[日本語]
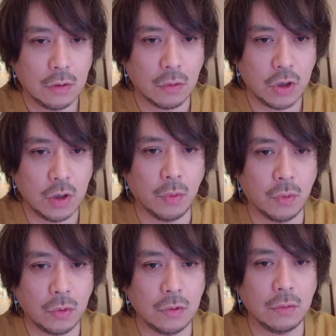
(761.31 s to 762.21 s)
こう希望
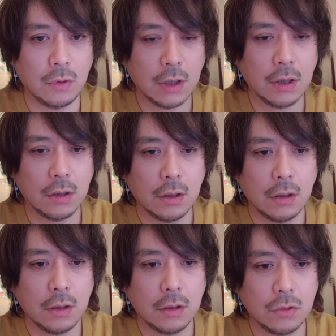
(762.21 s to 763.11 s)
というのかな
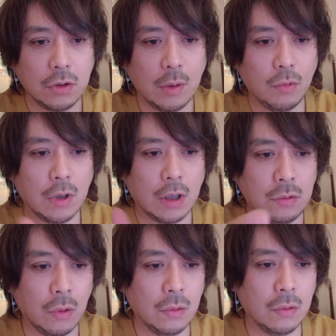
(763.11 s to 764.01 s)
そういったものが
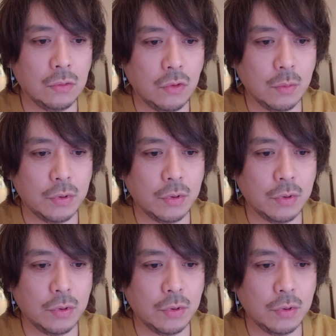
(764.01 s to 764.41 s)
ドーンっていう